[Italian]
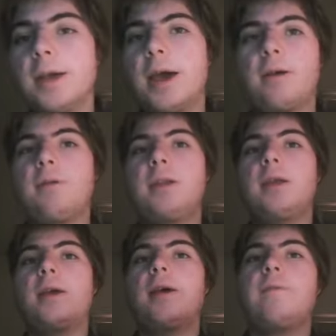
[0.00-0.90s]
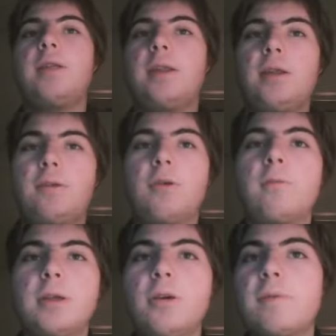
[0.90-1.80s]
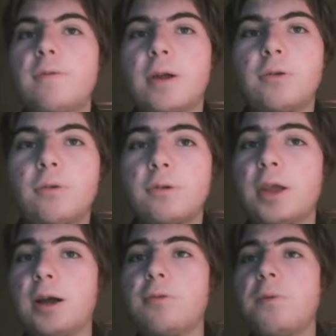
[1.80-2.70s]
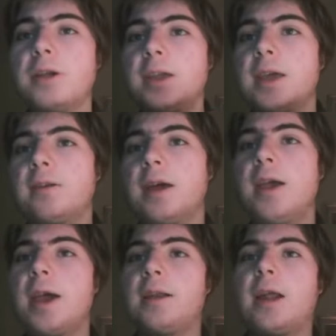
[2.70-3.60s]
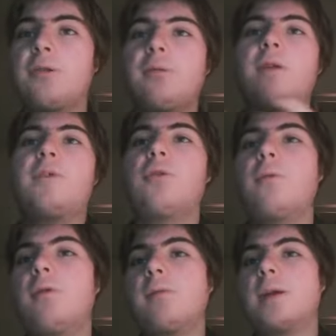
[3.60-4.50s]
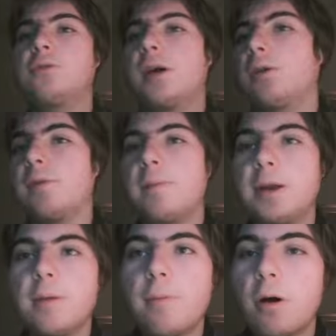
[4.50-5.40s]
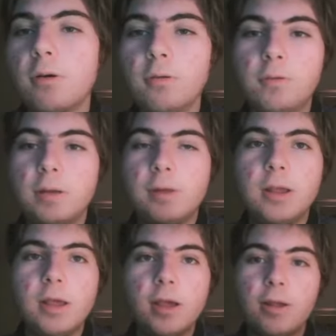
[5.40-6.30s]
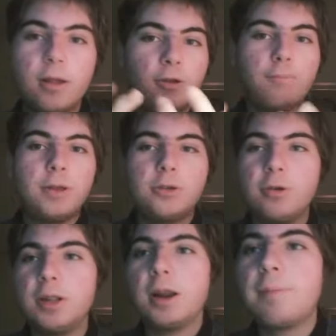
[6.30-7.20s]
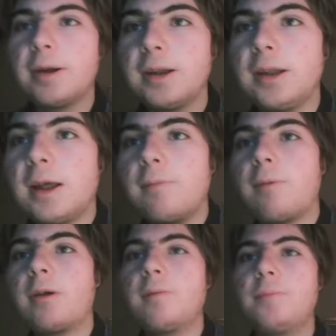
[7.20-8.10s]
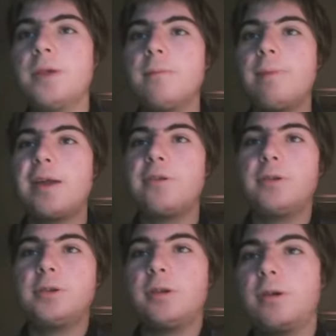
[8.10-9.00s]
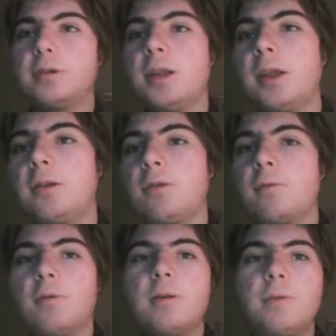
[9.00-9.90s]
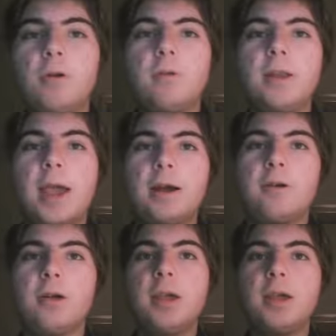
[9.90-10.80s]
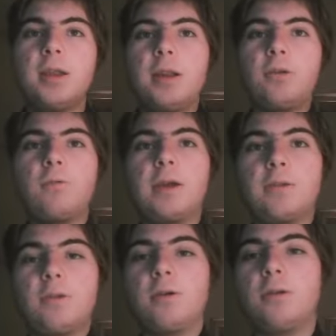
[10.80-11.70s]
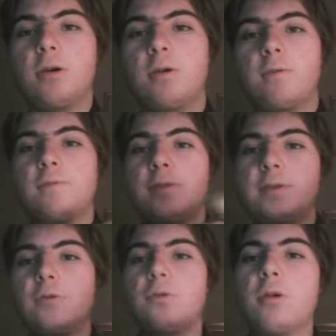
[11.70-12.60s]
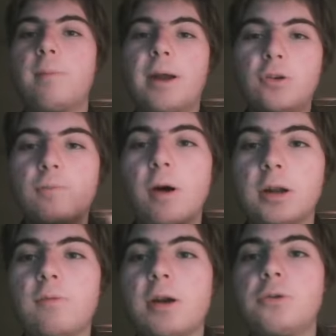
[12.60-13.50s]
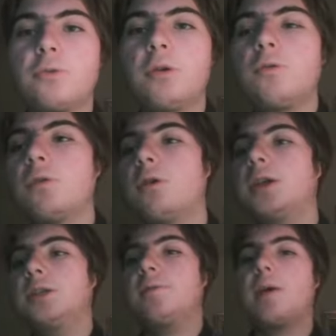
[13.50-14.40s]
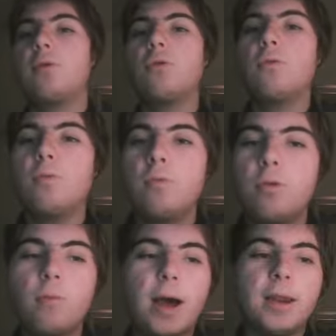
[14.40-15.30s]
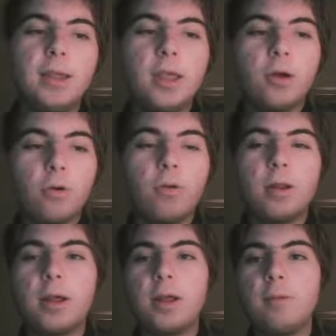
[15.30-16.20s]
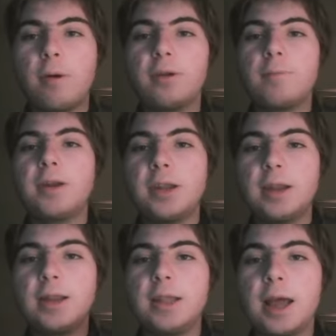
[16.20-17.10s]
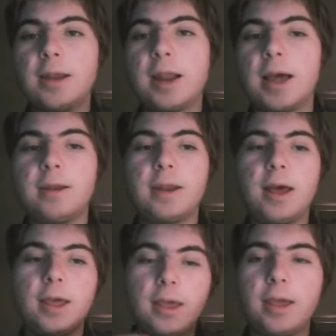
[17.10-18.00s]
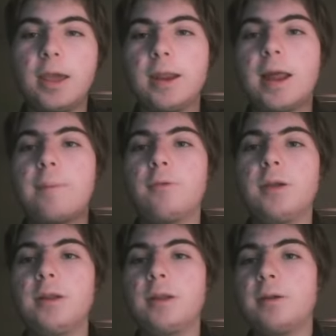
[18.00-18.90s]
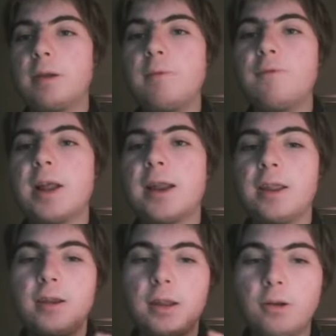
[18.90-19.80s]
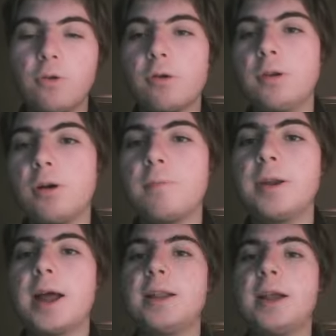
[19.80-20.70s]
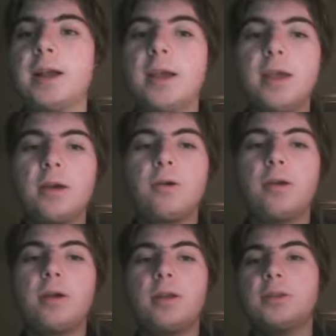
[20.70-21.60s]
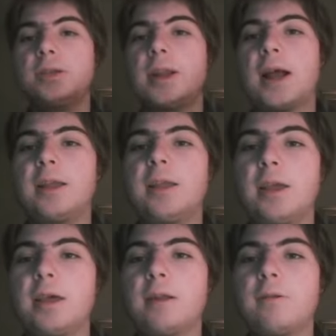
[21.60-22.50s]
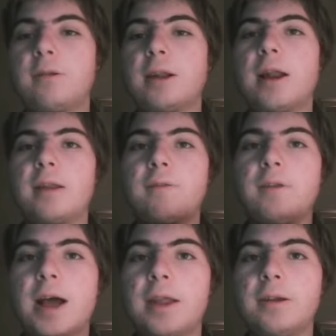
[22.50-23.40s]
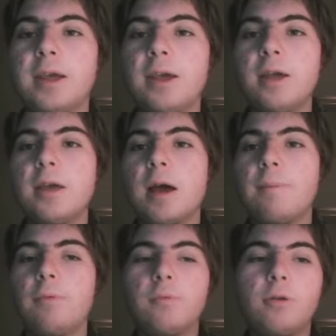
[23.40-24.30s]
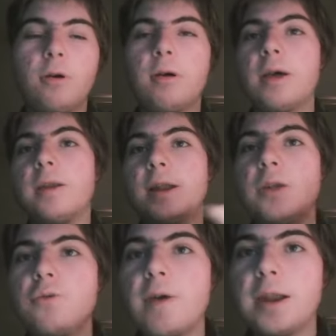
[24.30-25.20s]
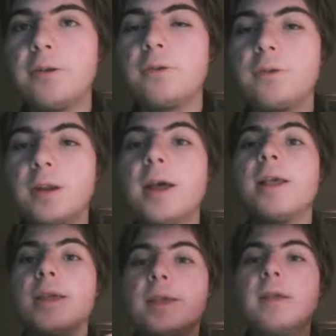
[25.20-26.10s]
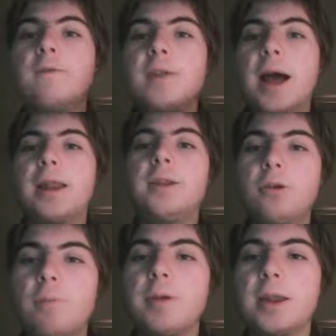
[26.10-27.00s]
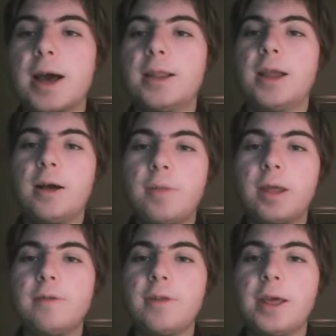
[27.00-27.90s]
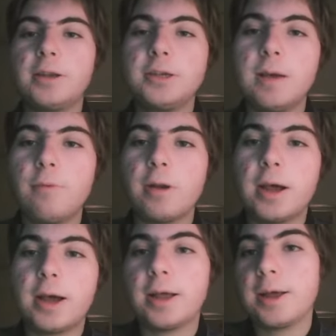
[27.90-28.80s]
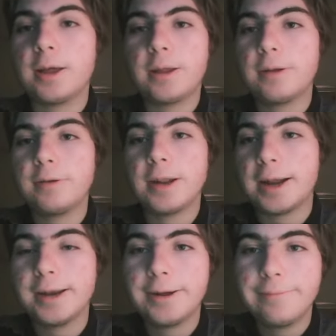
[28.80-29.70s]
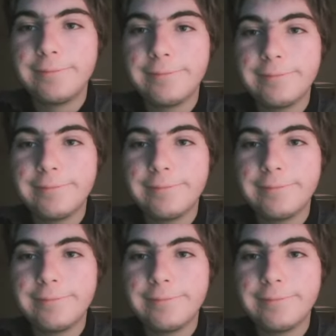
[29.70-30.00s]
Eh, quindi, eh, vedi, secondo me io avrei fatto così. Ecco, poi Chiesa è entrato, non ha fatto molto, ma ha giocato veramente poco gli ultimi spiccioli della partita, poi Persi ce l'ho già detto, comunque il mio, quindi ecco, detto questo io vi saluto da Marco Sport 41 è tutto e ci vediamo con un domani con eh, il post partita di Atalanta e Napoli, eh, semifinale di ritorno di Coppa Italia che eh, deciderà chi eh, sarà la sfidante appunto eh, della Juventus in finale di Coppa Italia. Arrivederci e buona serata.